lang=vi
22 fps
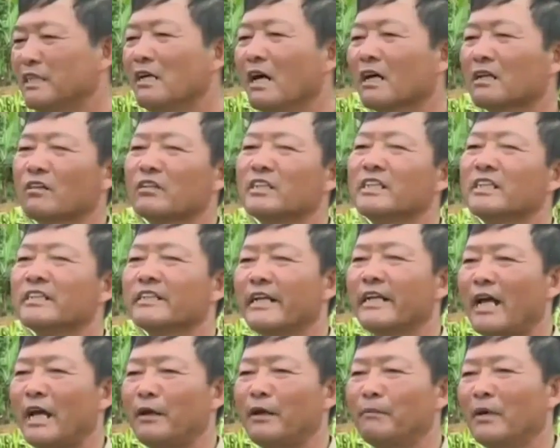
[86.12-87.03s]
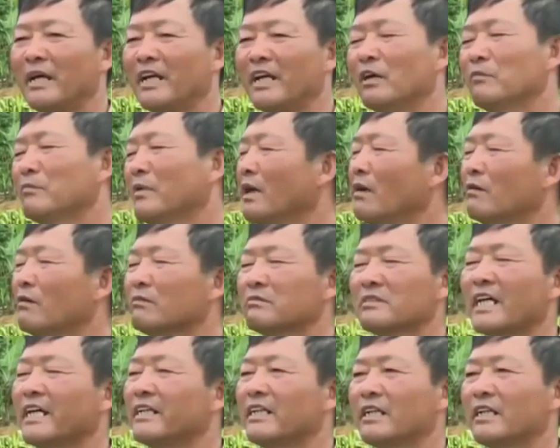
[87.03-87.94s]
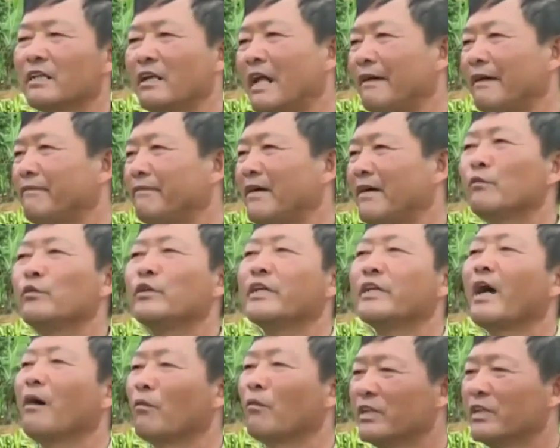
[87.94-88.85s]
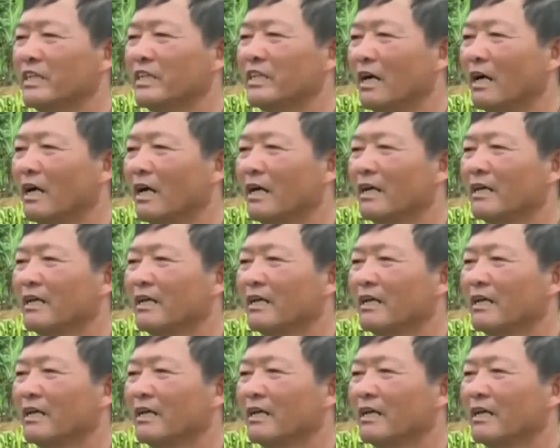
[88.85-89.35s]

nước nó như thế này mà nếu mà không xây thì nó lại phá hủy hỏng con đường.